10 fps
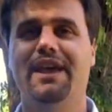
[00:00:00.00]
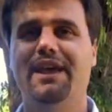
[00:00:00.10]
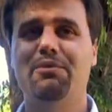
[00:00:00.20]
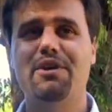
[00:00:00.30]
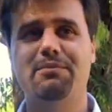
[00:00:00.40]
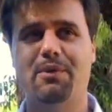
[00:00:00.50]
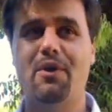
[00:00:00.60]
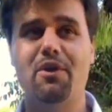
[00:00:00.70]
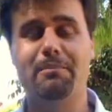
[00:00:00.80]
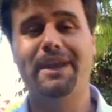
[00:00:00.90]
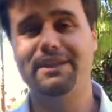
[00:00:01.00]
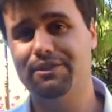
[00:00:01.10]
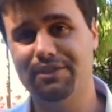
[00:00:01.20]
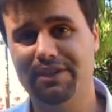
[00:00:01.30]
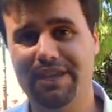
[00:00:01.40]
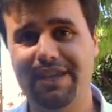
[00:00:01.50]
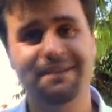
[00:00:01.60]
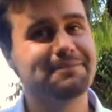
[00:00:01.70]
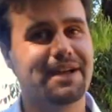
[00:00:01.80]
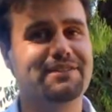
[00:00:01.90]
es jugar un poco con Marito y
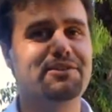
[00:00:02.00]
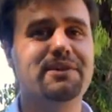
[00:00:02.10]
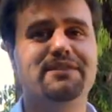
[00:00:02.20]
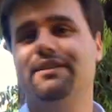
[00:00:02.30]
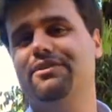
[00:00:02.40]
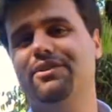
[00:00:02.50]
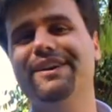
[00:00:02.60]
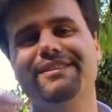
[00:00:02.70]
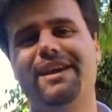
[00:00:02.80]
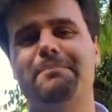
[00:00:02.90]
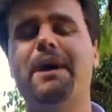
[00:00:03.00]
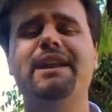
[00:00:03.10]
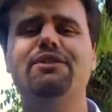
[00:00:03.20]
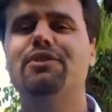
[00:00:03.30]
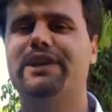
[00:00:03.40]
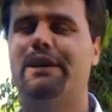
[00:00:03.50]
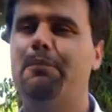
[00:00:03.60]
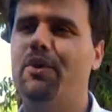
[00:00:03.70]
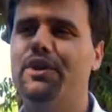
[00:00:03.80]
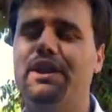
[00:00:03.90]
hacer una sección que sea Marito
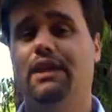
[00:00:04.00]
Responde.